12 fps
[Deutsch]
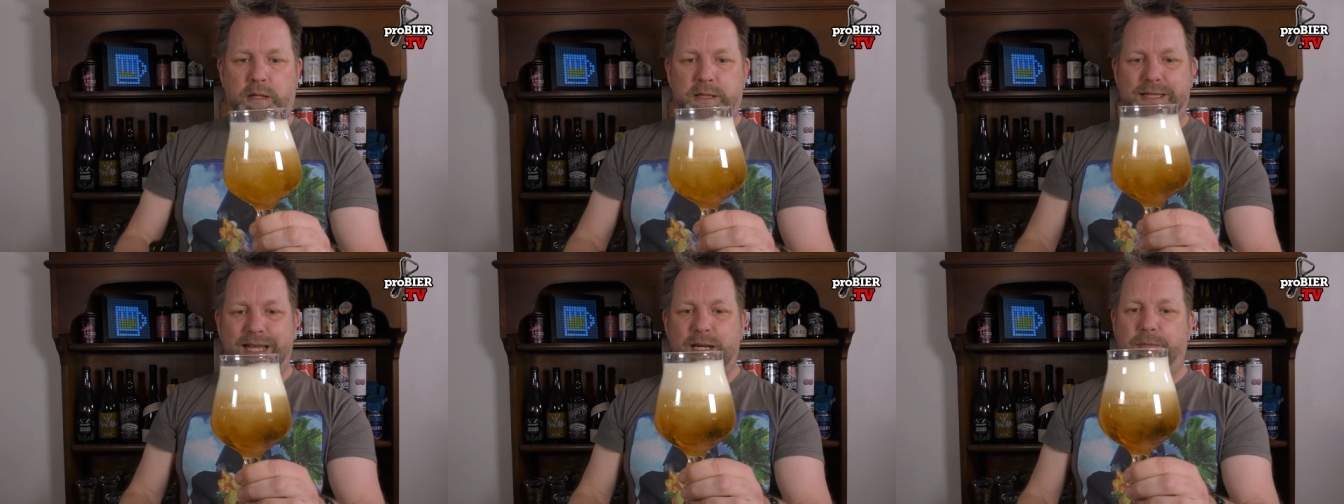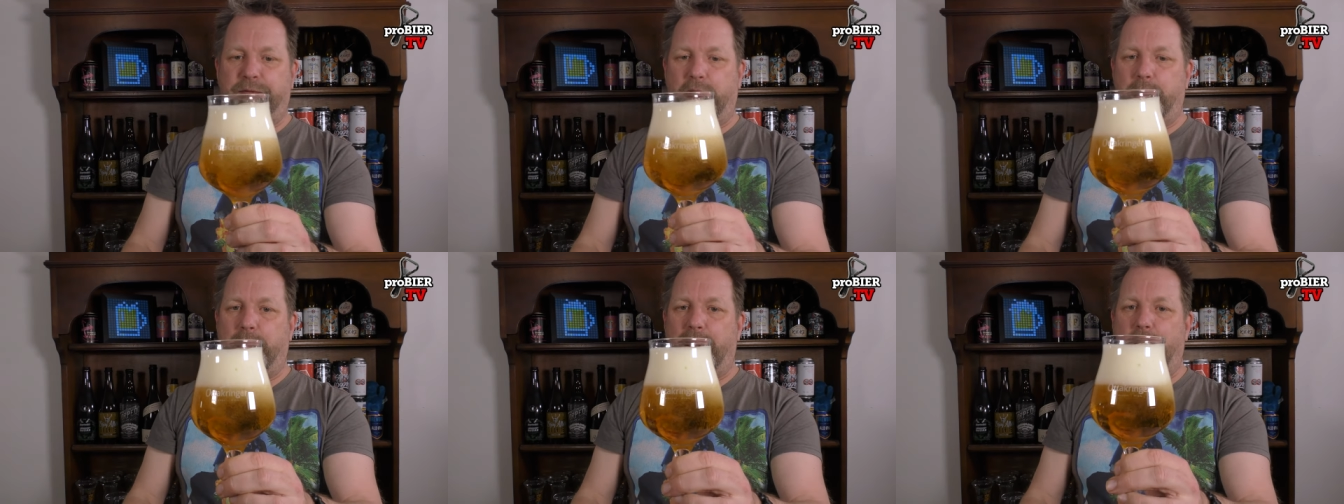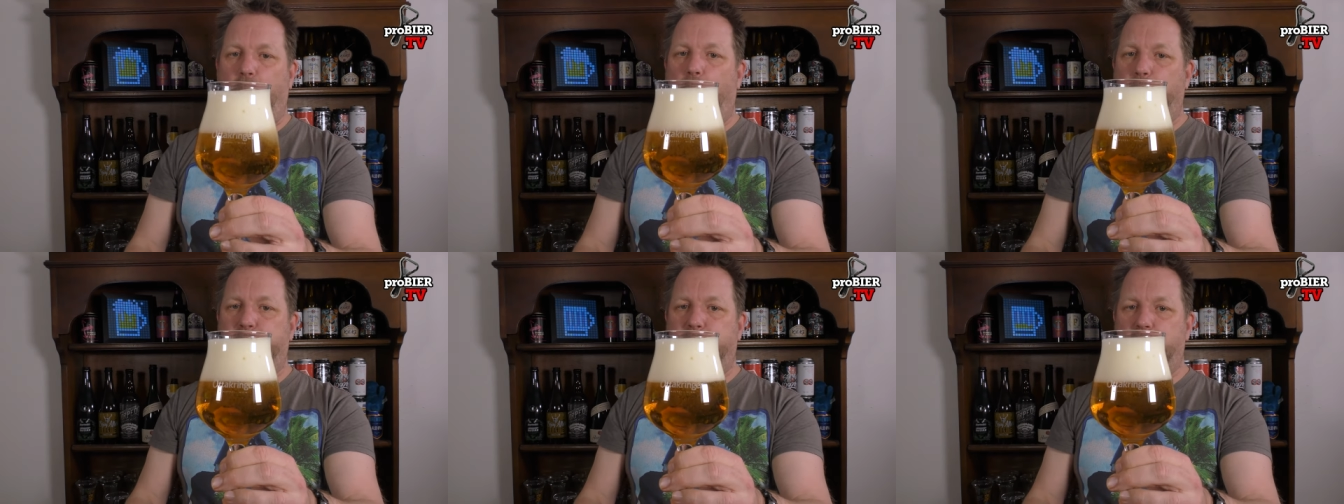In jedem Fall mal
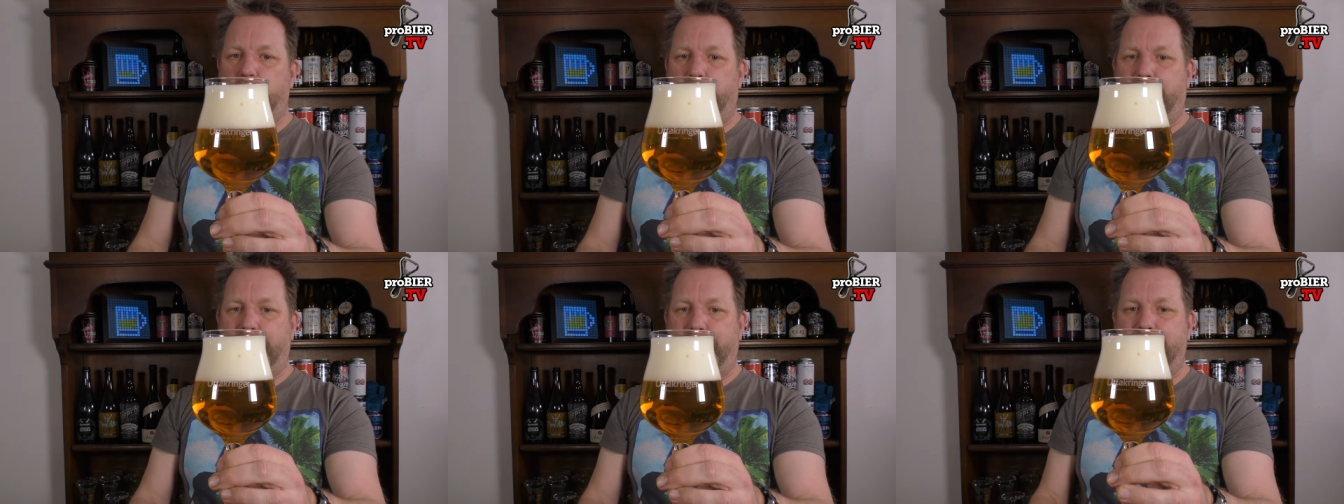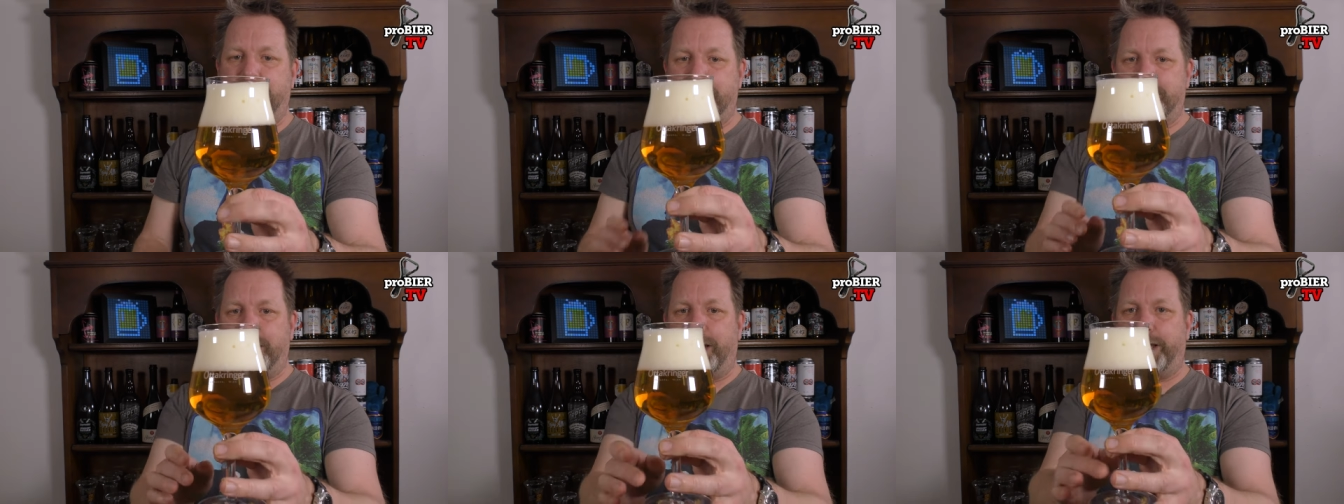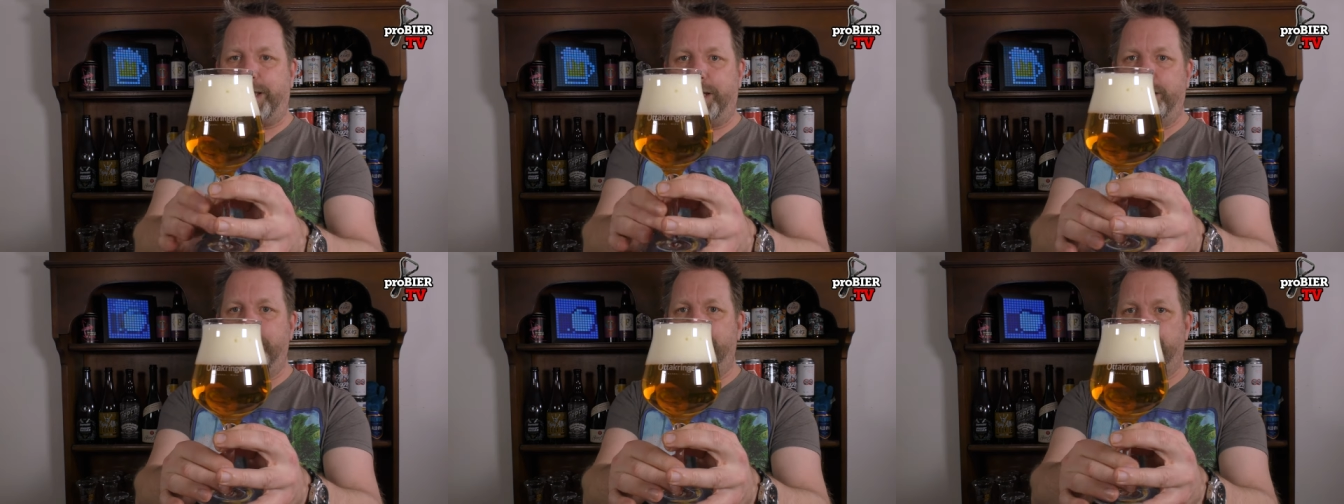optisch ein echtes
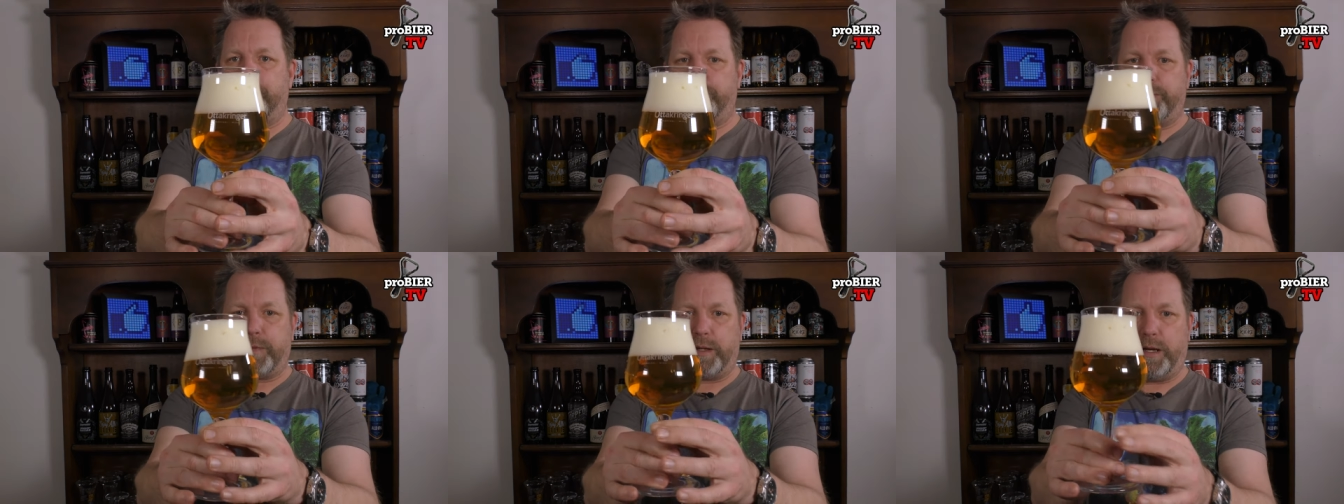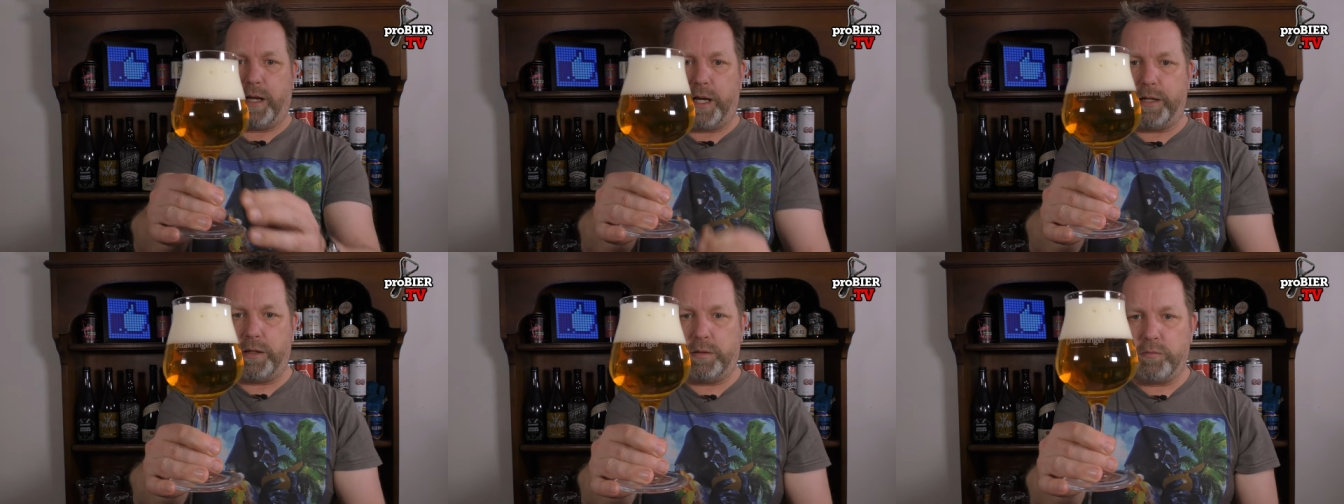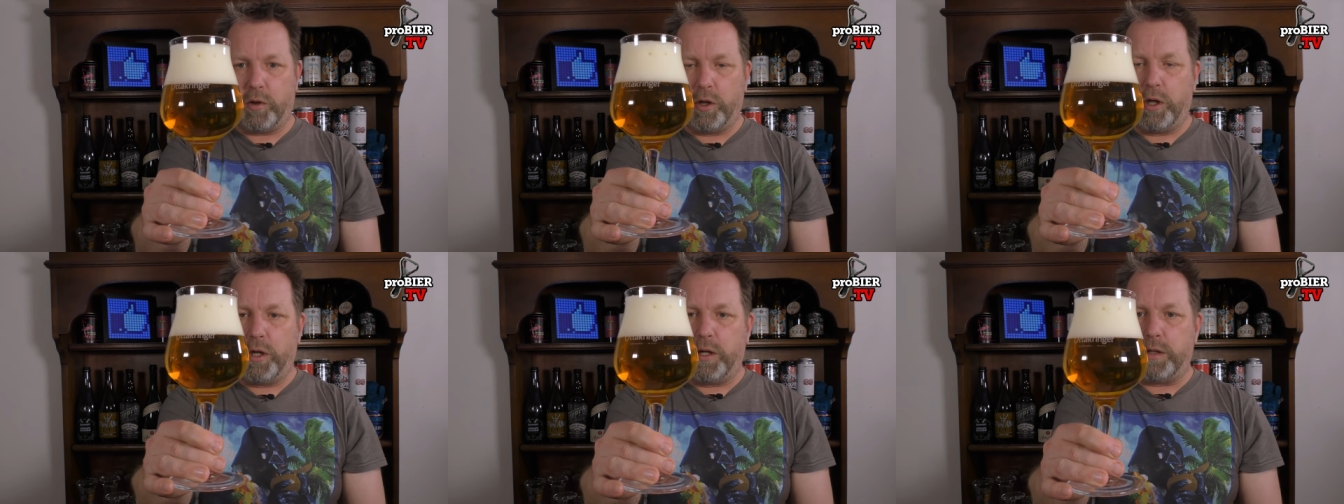Leckerli. Eine
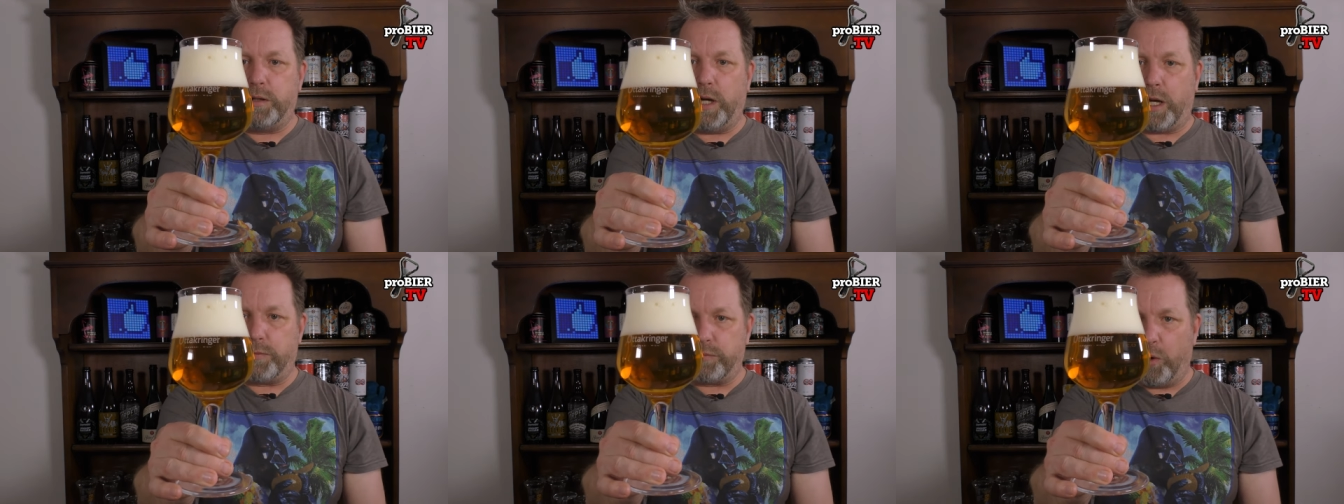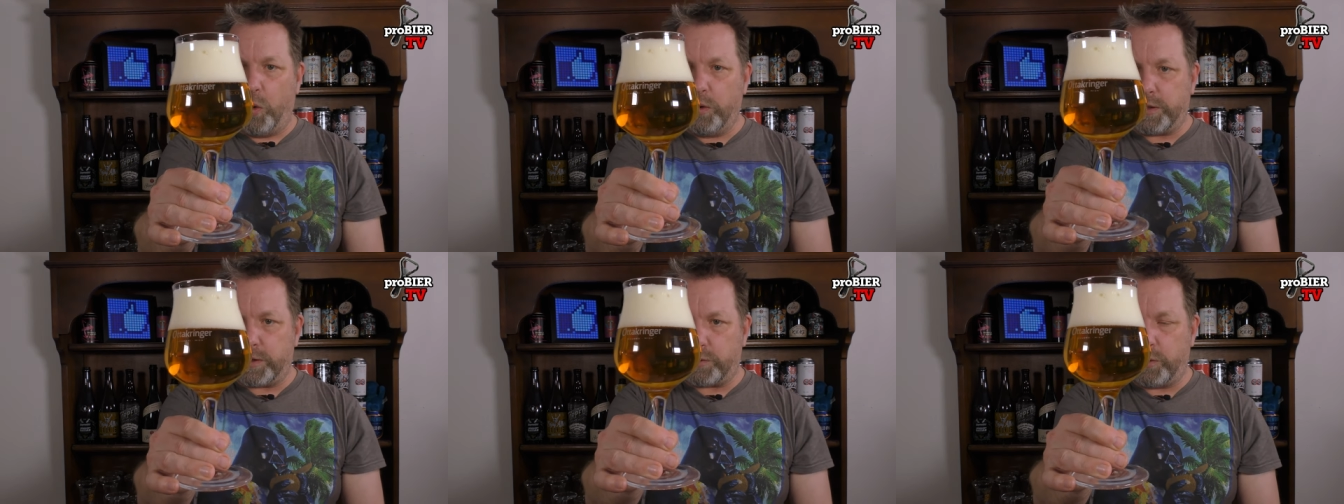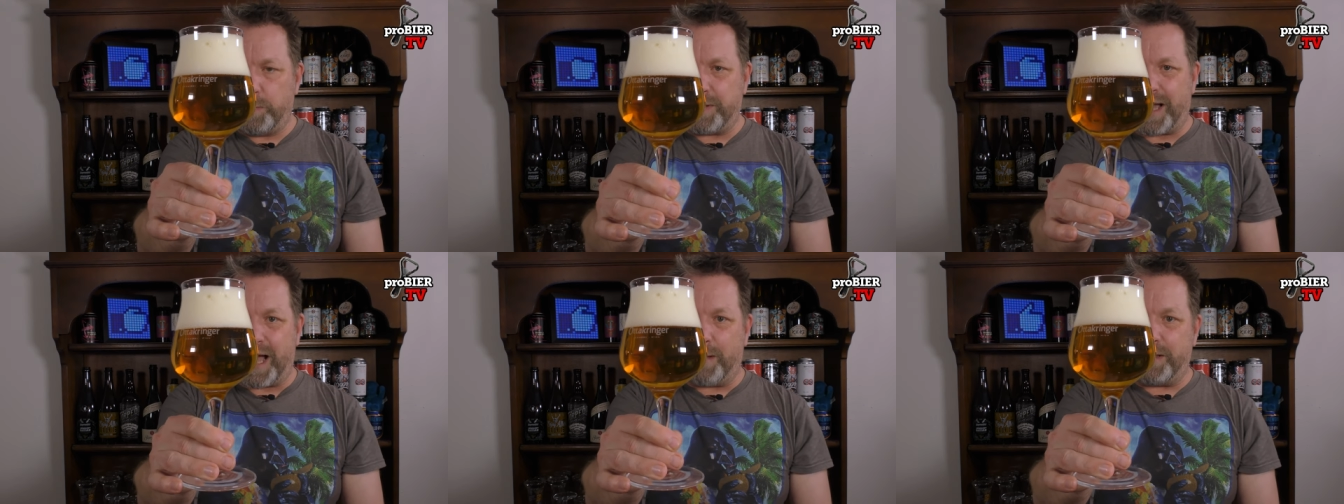ja,
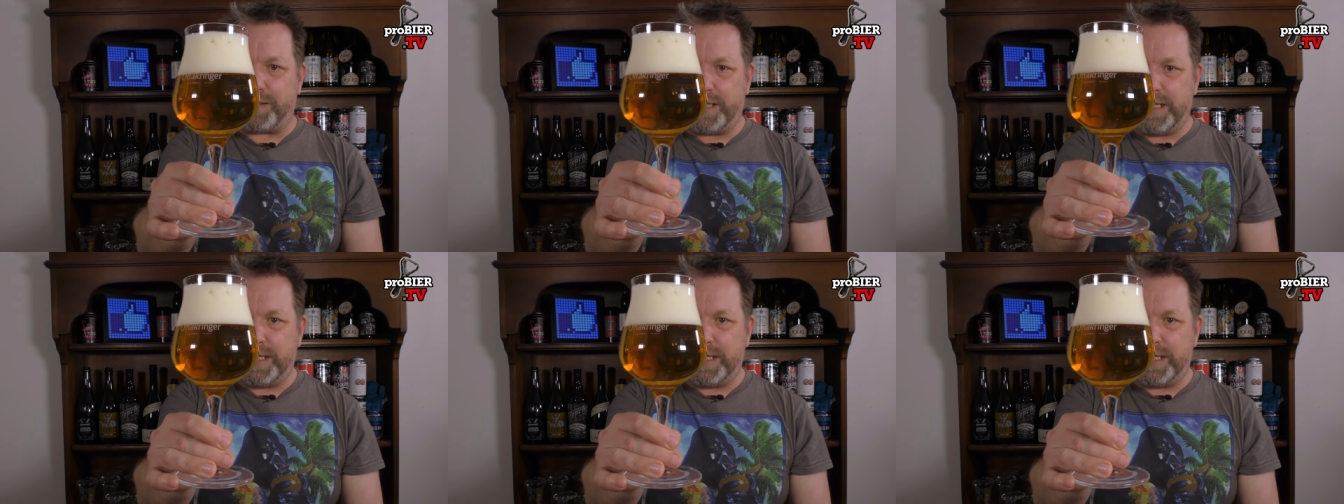ungetrübte, aber